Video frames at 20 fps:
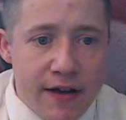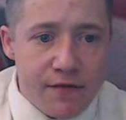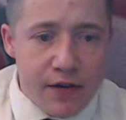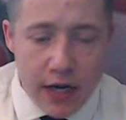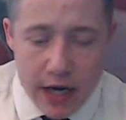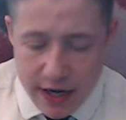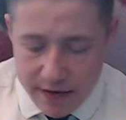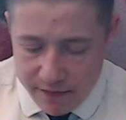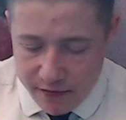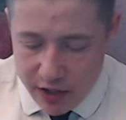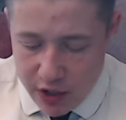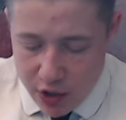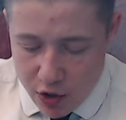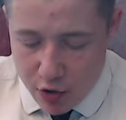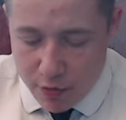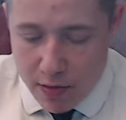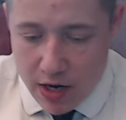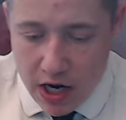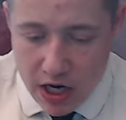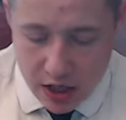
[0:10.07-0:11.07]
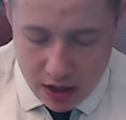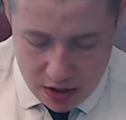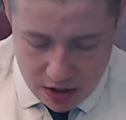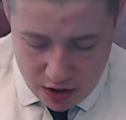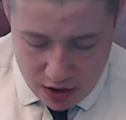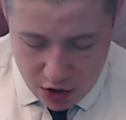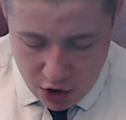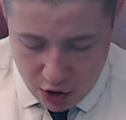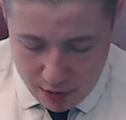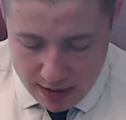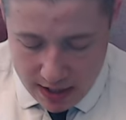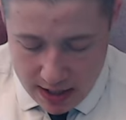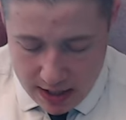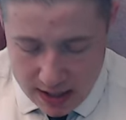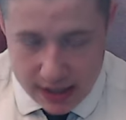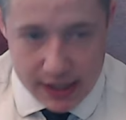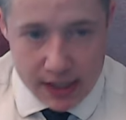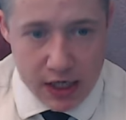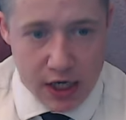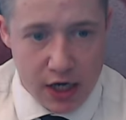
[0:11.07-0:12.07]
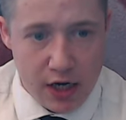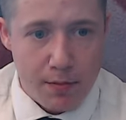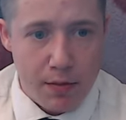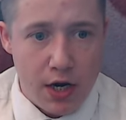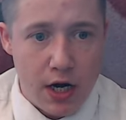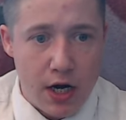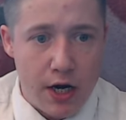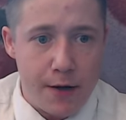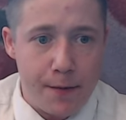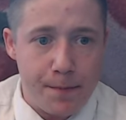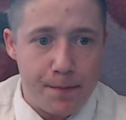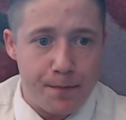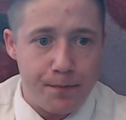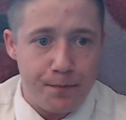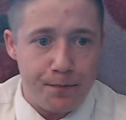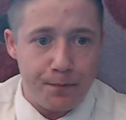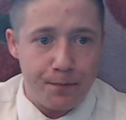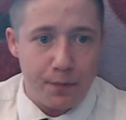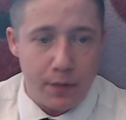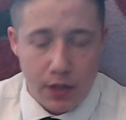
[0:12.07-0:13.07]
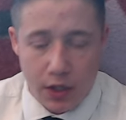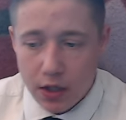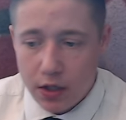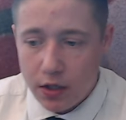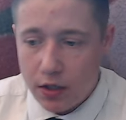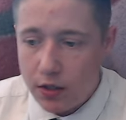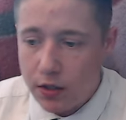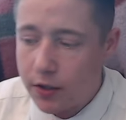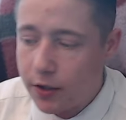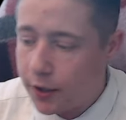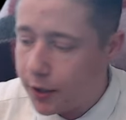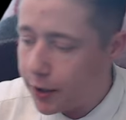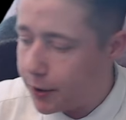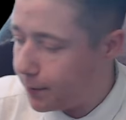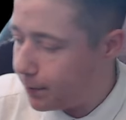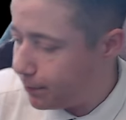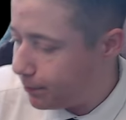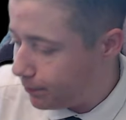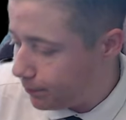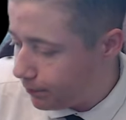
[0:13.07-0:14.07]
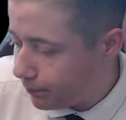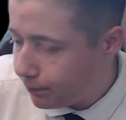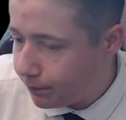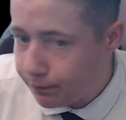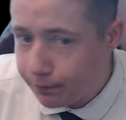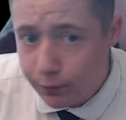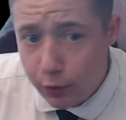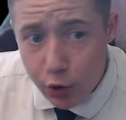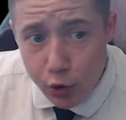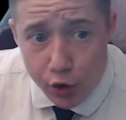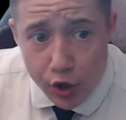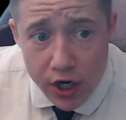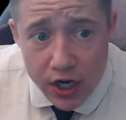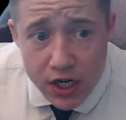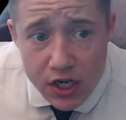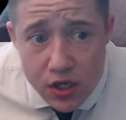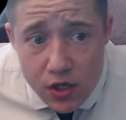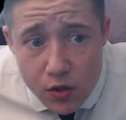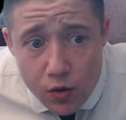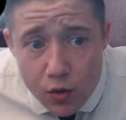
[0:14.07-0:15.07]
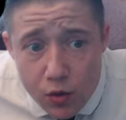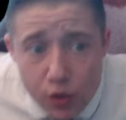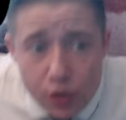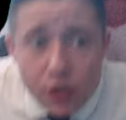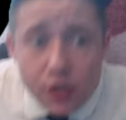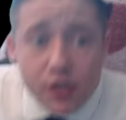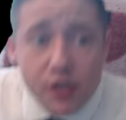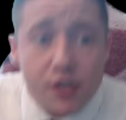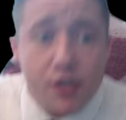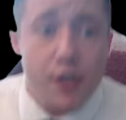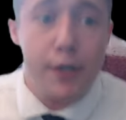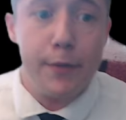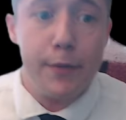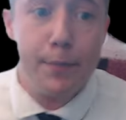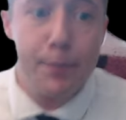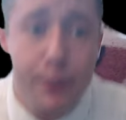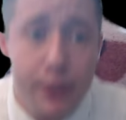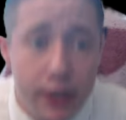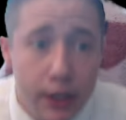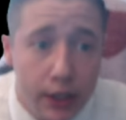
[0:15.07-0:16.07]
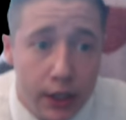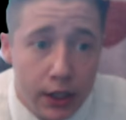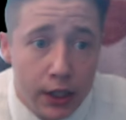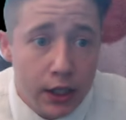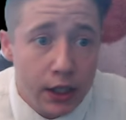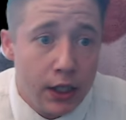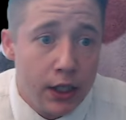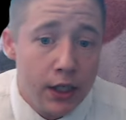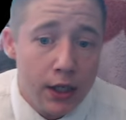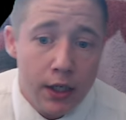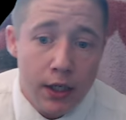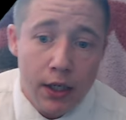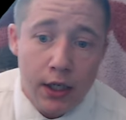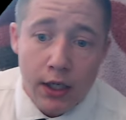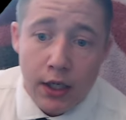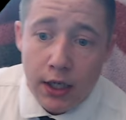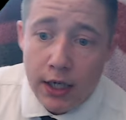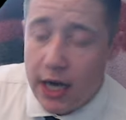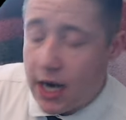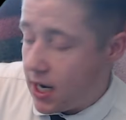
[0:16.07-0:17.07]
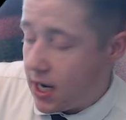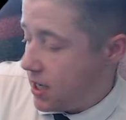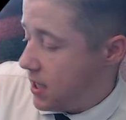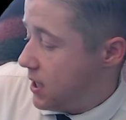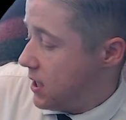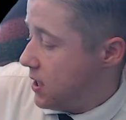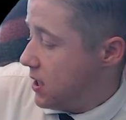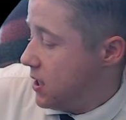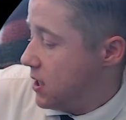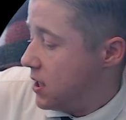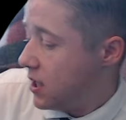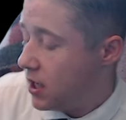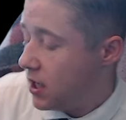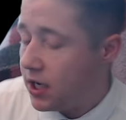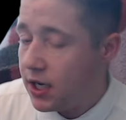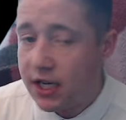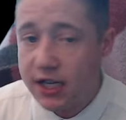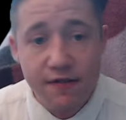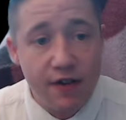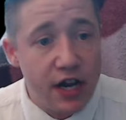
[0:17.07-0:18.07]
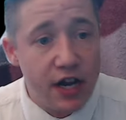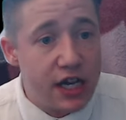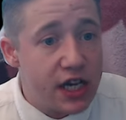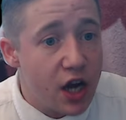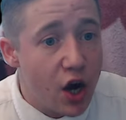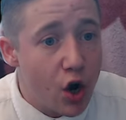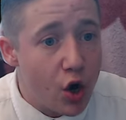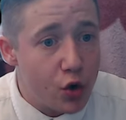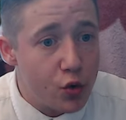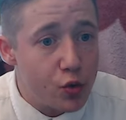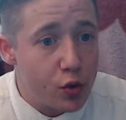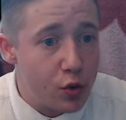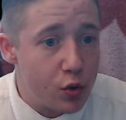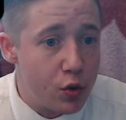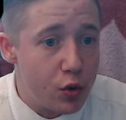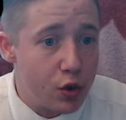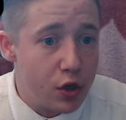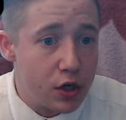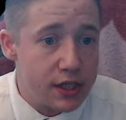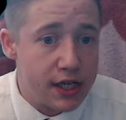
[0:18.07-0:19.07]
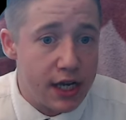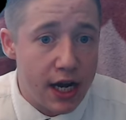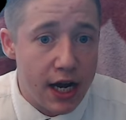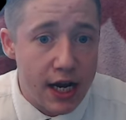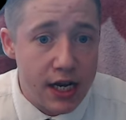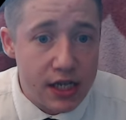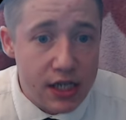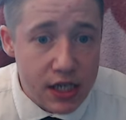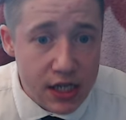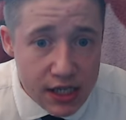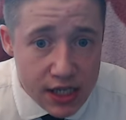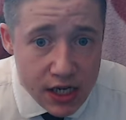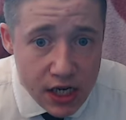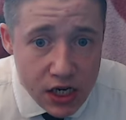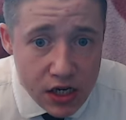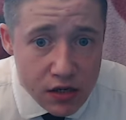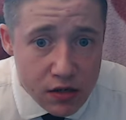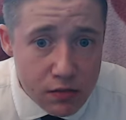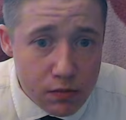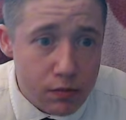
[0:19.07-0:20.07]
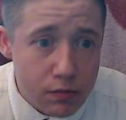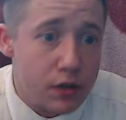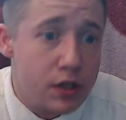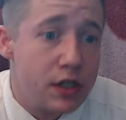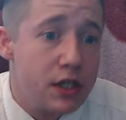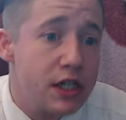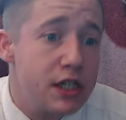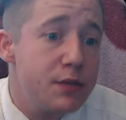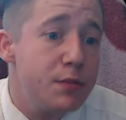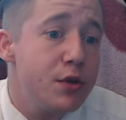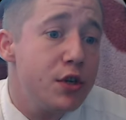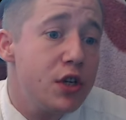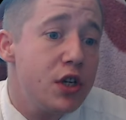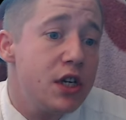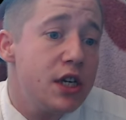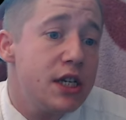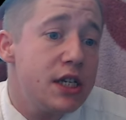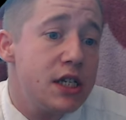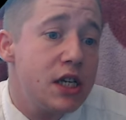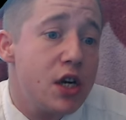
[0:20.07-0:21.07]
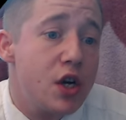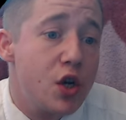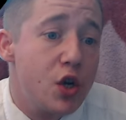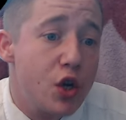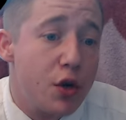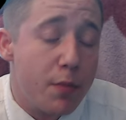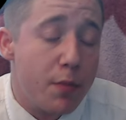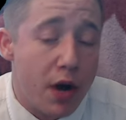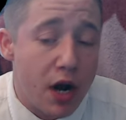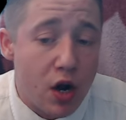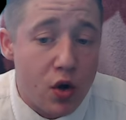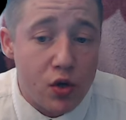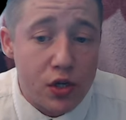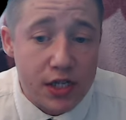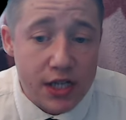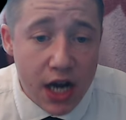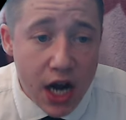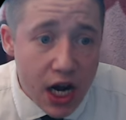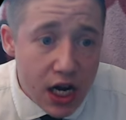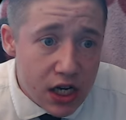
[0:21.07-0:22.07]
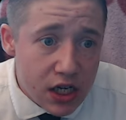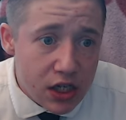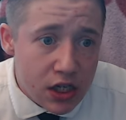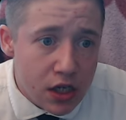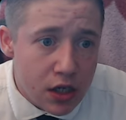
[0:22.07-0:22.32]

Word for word: wir ein Video machen über das Thema ähm, Lügen und ähm, ja, das werde ich hier auch nur kurz anteasern. Das möchte ich jetzt hier auch nochmal kurz sagen.